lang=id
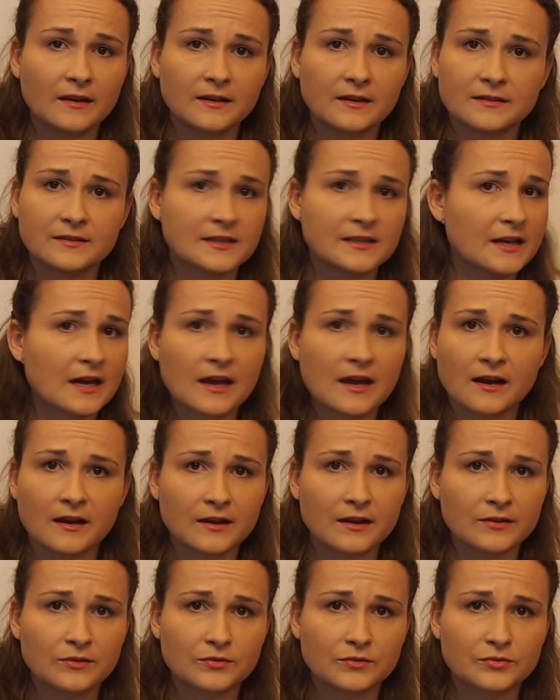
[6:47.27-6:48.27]
Dan
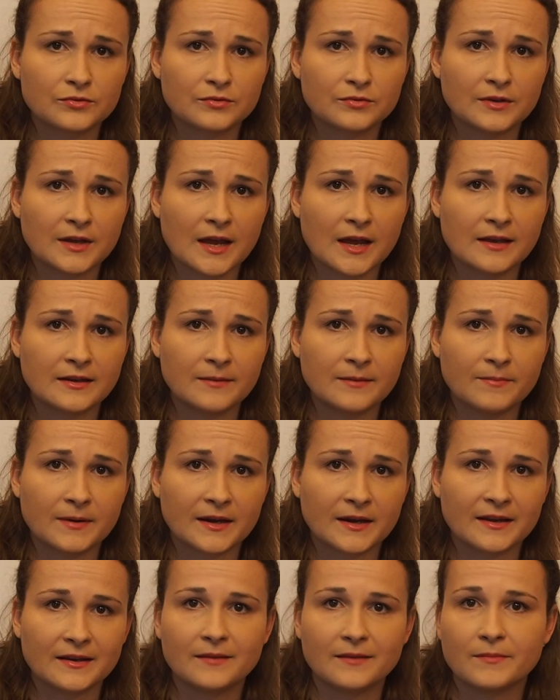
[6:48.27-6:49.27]
sekarang itu sudah
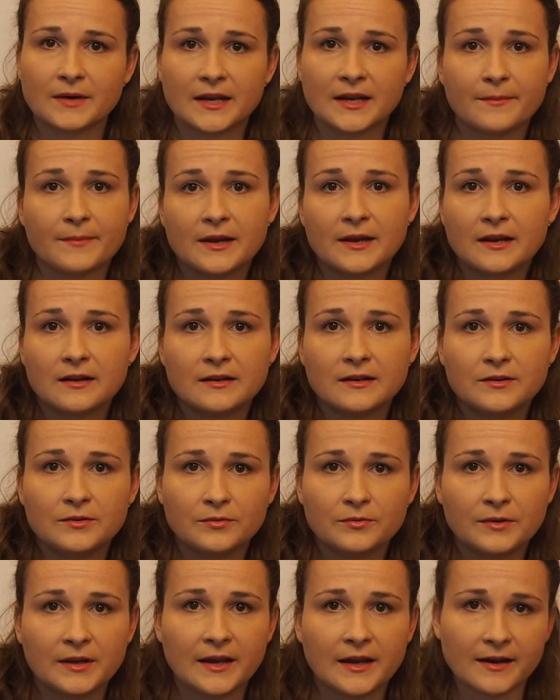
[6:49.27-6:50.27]
dipakai di mana-mana di
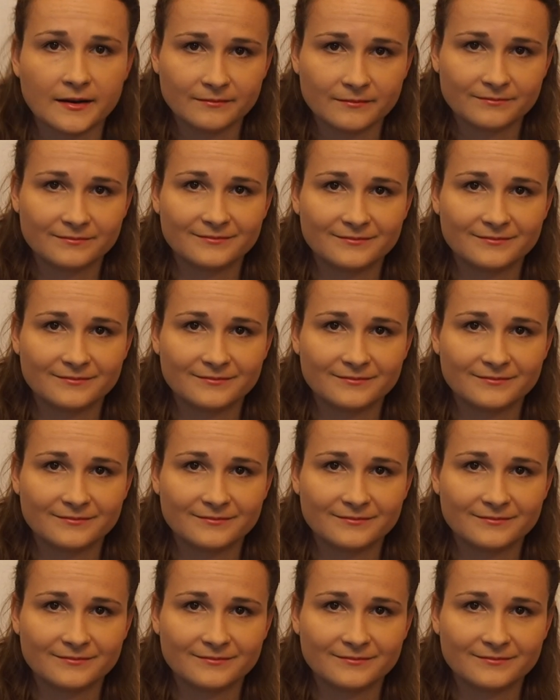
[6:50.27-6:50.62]
dunia.